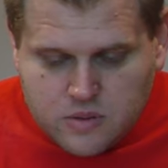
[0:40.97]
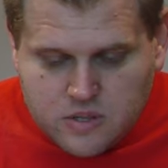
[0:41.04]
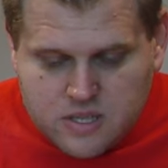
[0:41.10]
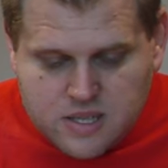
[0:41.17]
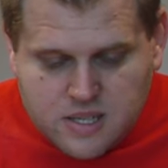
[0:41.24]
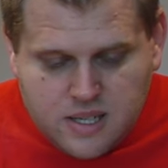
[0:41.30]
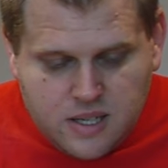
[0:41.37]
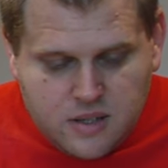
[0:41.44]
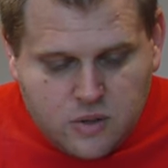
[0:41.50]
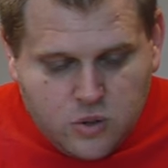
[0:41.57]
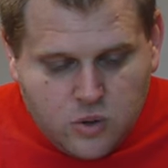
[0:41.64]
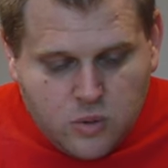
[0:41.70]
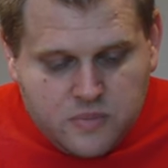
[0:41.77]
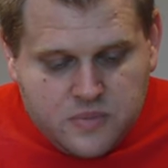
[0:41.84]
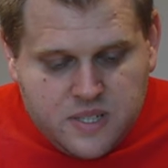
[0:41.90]
und es geht
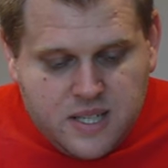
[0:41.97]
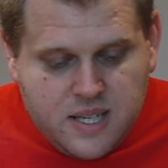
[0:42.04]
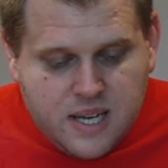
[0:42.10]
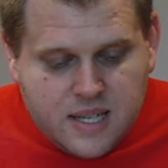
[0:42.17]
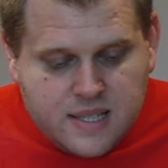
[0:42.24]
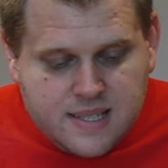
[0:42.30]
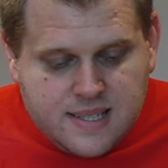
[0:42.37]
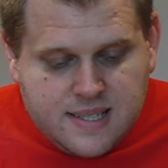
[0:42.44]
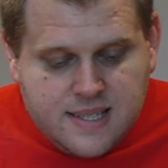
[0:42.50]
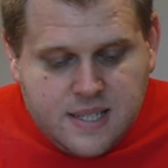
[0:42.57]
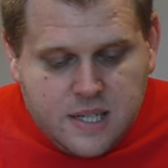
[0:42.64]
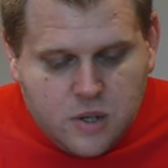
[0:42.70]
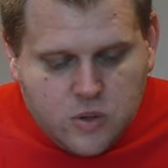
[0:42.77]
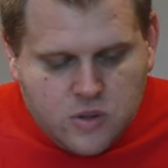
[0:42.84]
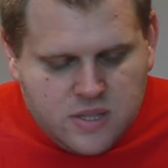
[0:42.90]
um
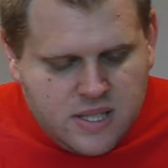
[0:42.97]
Thiazide und